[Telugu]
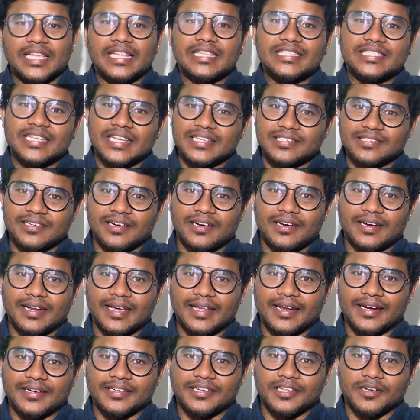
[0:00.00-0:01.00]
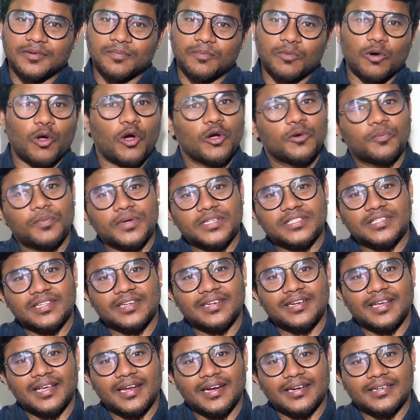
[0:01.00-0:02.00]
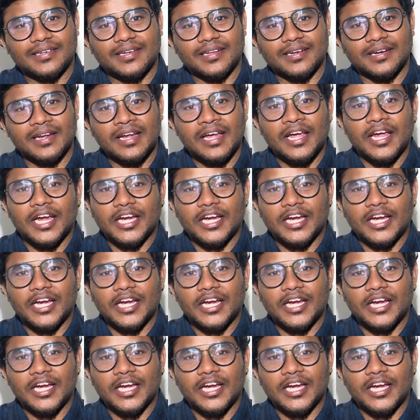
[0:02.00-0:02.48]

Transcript: సెన్సేషనల్ డైరెక్టర్ బ్లాక్ బస్టర్ డైరెక్టర్